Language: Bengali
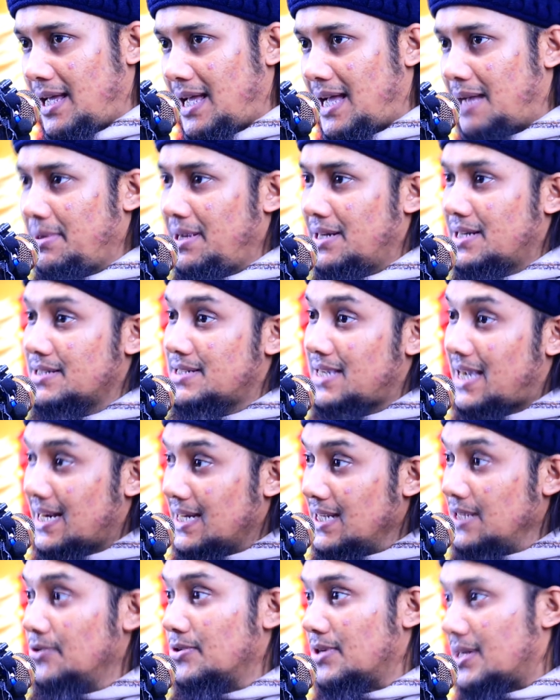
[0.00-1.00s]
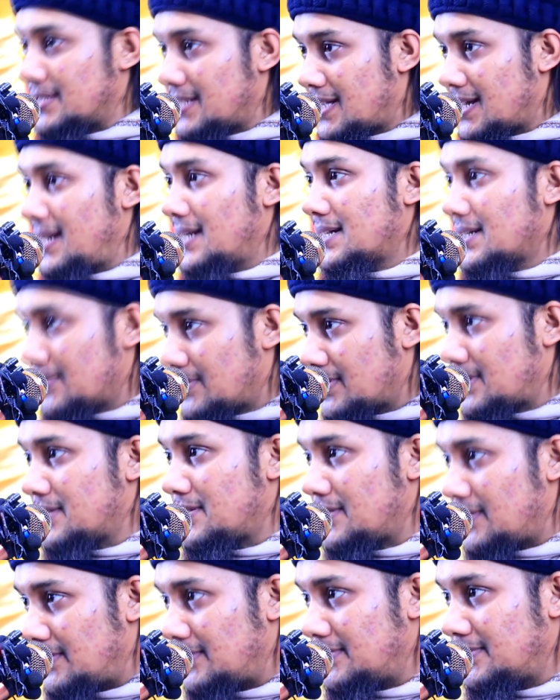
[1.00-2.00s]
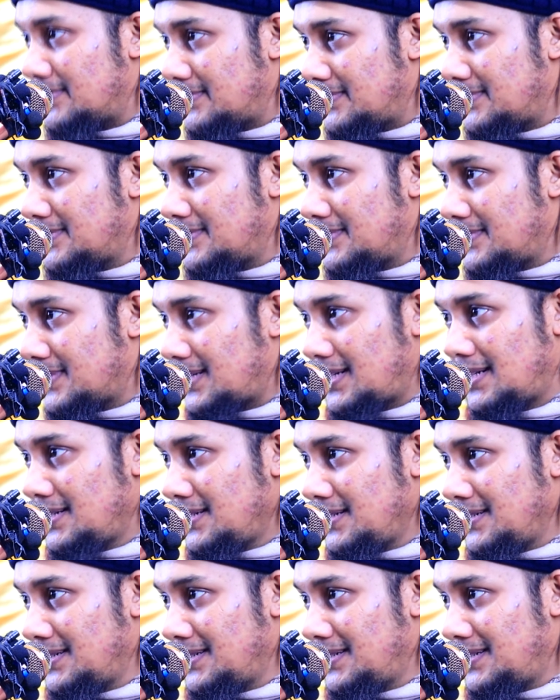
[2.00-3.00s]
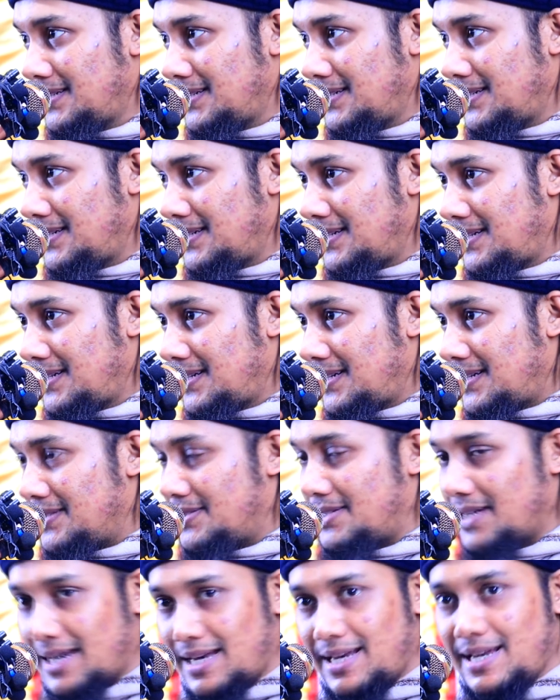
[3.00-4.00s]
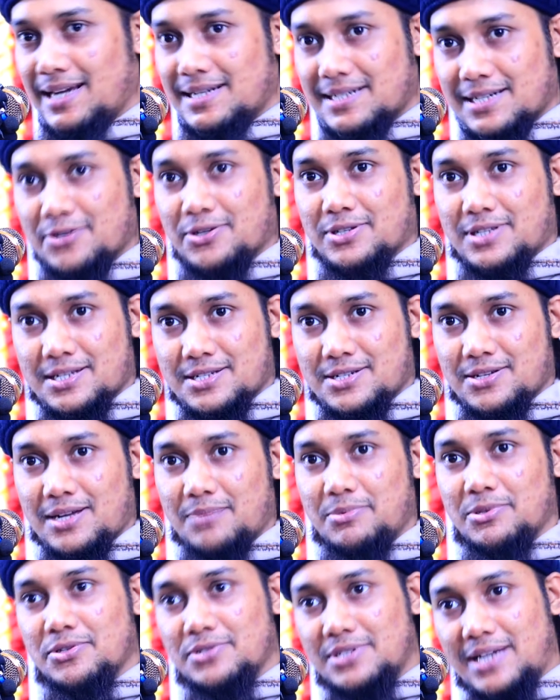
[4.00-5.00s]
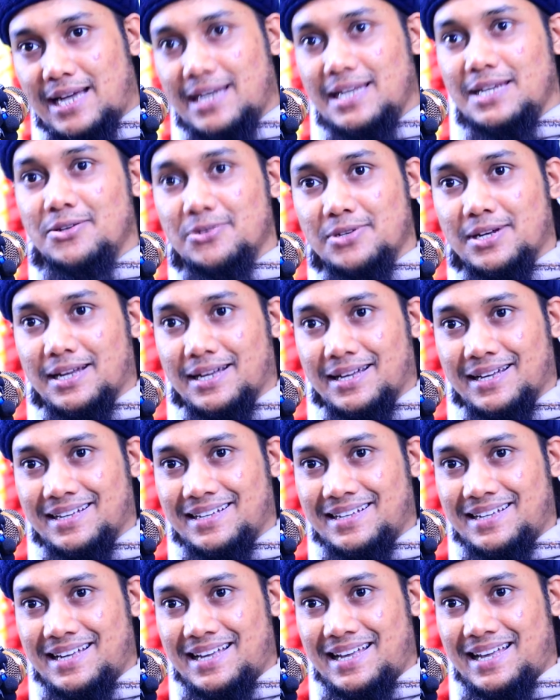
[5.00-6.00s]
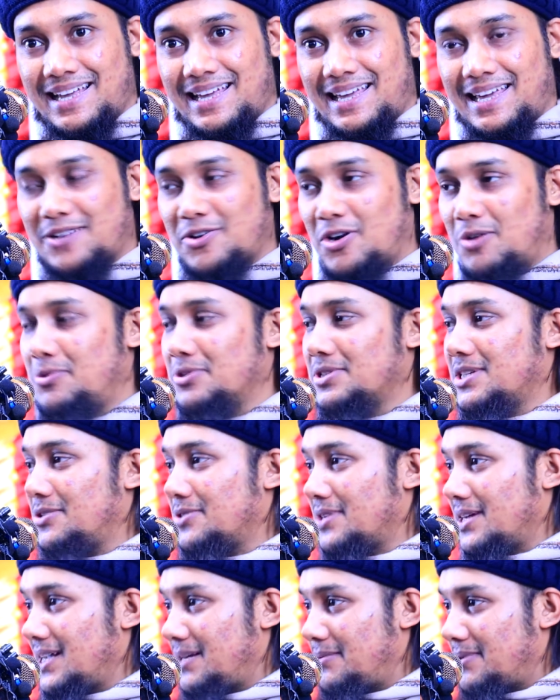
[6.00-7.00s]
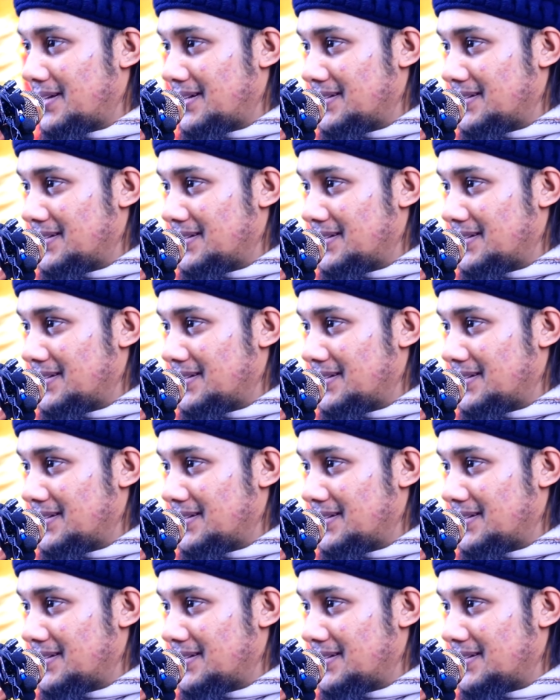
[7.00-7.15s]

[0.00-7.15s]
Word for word: আমি এটা জানিও না জানলে একটা কথা ছিল তাই না জানলে একটা কথা ছিল আমি তো জানিও না এই ক্ষমতাও নাই আমার